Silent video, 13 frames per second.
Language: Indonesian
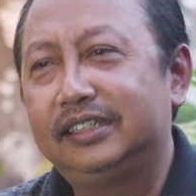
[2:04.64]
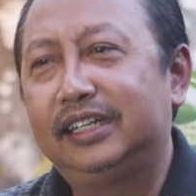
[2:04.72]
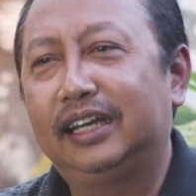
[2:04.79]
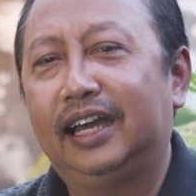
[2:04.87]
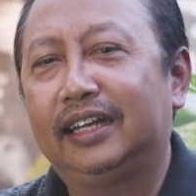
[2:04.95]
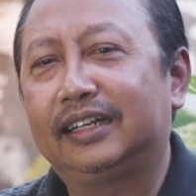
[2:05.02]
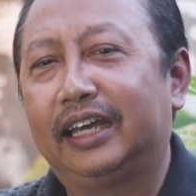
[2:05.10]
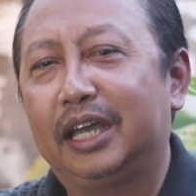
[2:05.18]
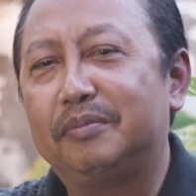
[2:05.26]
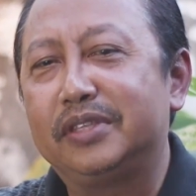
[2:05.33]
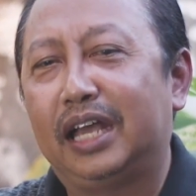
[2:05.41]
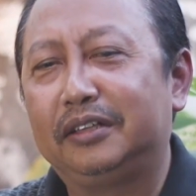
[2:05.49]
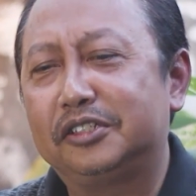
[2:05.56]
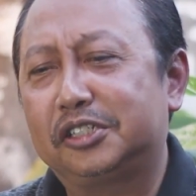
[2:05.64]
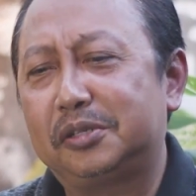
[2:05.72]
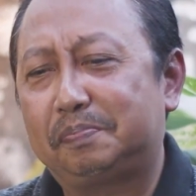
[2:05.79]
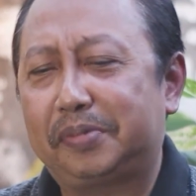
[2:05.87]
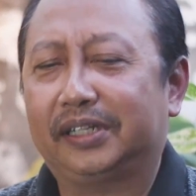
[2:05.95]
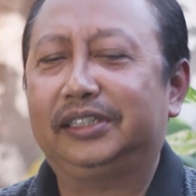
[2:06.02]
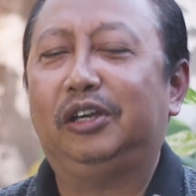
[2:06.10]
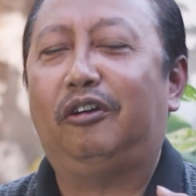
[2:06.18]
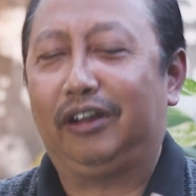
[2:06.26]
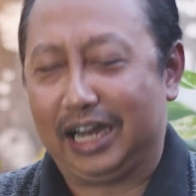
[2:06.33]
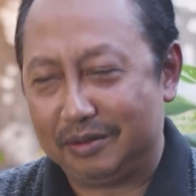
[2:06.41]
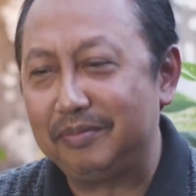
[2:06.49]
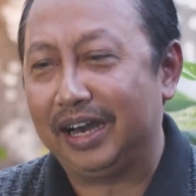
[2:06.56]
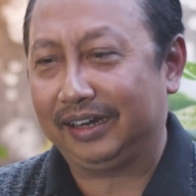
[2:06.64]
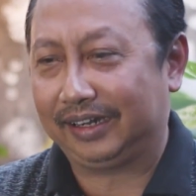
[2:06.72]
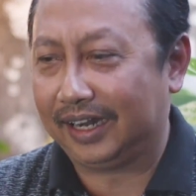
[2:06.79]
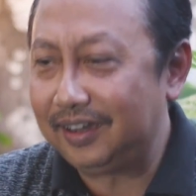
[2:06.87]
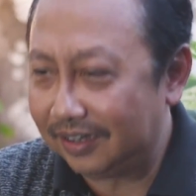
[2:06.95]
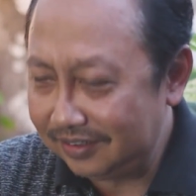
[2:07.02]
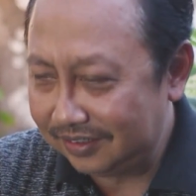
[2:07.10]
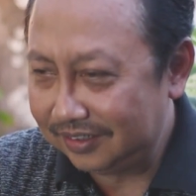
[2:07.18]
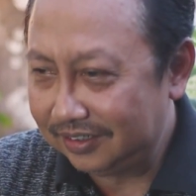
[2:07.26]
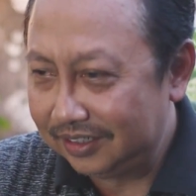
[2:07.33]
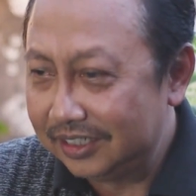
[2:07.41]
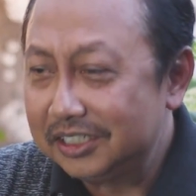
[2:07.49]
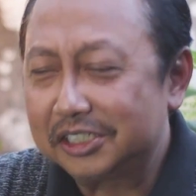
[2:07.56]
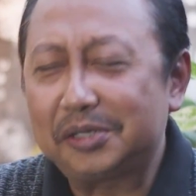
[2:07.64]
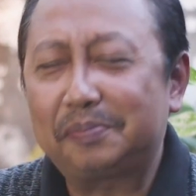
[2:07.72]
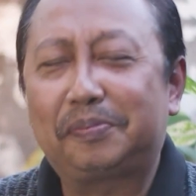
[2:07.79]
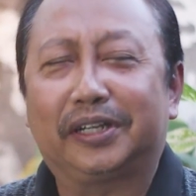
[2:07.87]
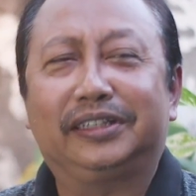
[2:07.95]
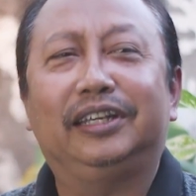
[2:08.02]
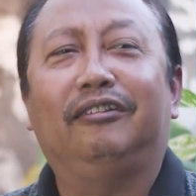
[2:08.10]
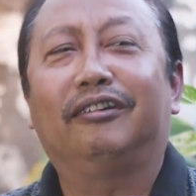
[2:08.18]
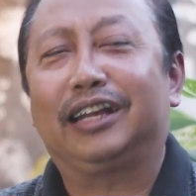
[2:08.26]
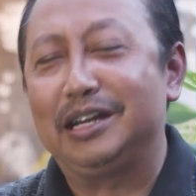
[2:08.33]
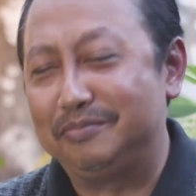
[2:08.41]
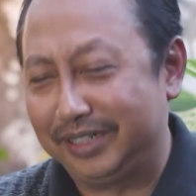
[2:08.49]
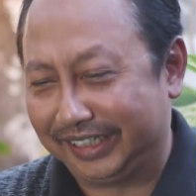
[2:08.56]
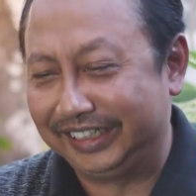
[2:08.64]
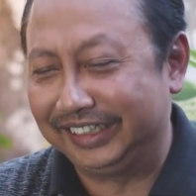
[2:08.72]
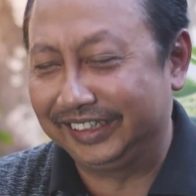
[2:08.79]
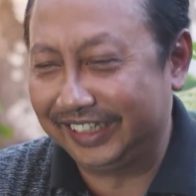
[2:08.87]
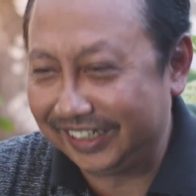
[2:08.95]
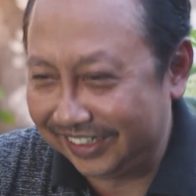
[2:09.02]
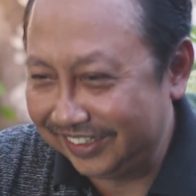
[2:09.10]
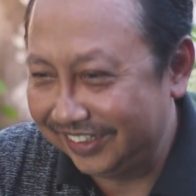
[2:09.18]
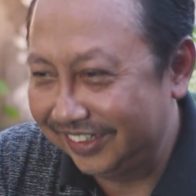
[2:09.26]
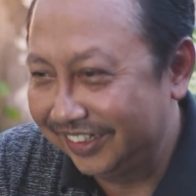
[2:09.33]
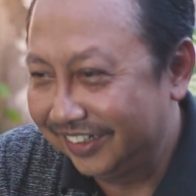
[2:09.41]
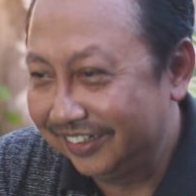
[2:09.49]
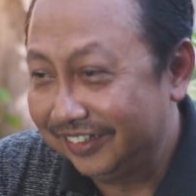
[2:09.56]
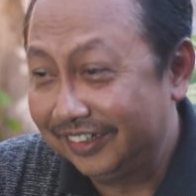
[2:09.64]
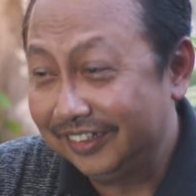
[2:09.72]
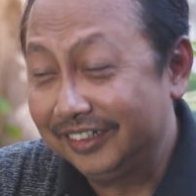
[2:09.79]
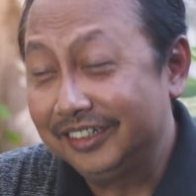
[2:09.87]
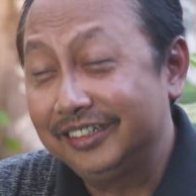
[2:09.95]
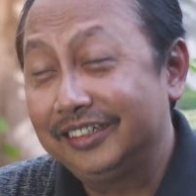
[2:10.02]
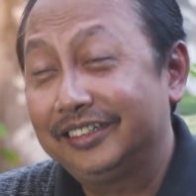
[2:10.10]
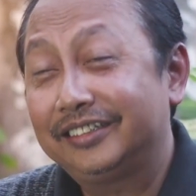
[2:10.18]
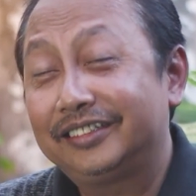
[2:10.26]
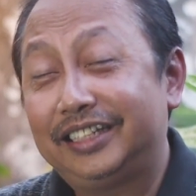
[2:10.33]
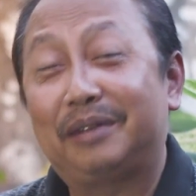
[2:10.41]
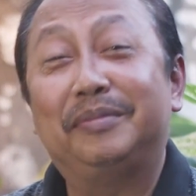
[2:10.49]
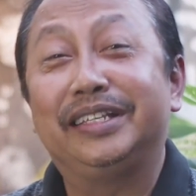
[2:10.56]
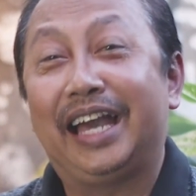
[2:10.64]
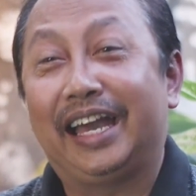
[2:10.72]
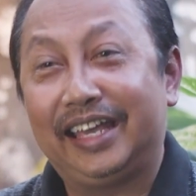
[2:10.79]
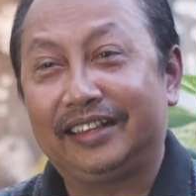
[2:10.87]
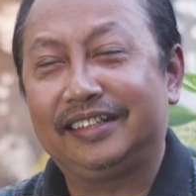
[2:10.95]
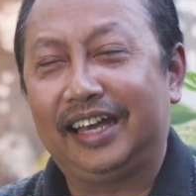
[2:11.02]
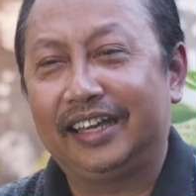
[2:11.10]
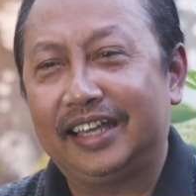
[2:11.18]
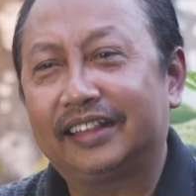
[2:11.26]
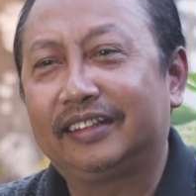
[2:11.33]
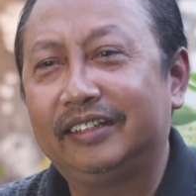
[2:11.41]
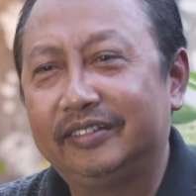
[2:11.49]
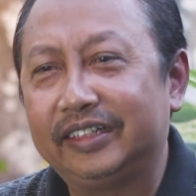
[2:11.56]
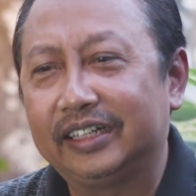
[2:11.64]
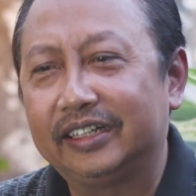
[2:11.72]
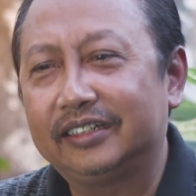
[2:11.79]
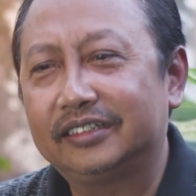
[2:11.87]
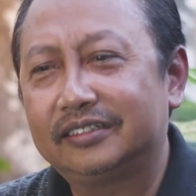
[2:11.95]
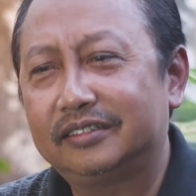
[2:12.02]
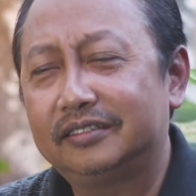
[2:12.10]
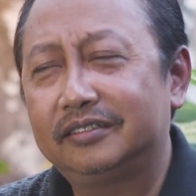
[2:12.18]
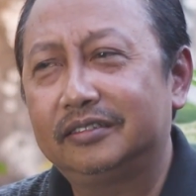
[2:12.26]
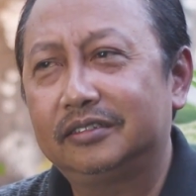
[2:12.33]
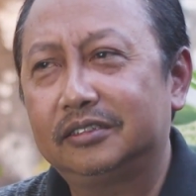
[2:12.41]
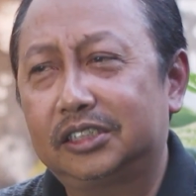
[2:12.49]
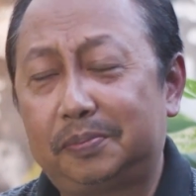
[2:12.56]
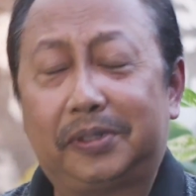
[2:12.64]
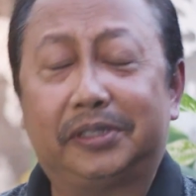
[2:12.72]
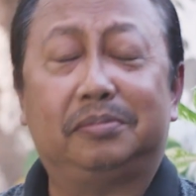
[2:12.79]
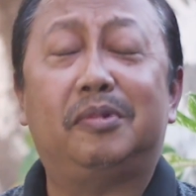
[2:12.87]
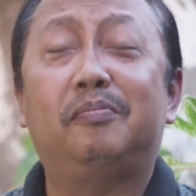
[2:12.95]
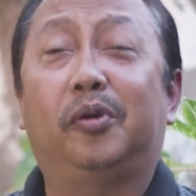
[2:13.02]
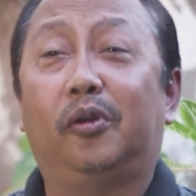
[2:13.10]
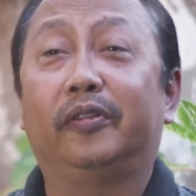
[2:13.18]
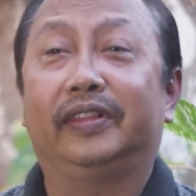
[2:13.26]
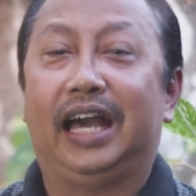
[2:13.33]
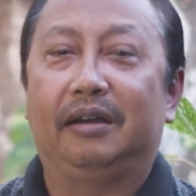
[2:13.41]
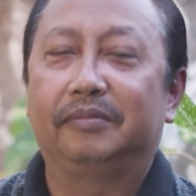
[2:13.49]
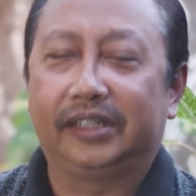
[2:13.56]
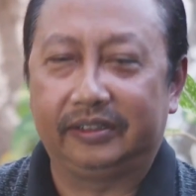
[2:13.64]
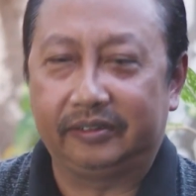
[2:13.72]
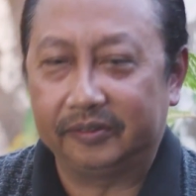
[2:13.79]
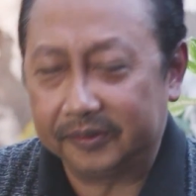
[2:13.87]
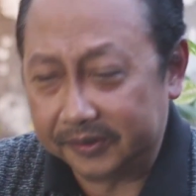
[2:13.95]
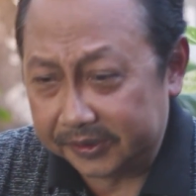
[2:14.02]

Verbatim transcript: dengan gaya menyanyi seperti orang marah, seperti orang merintih, yang menyayat-nyayat gitu ya, seperti memberontak begitu.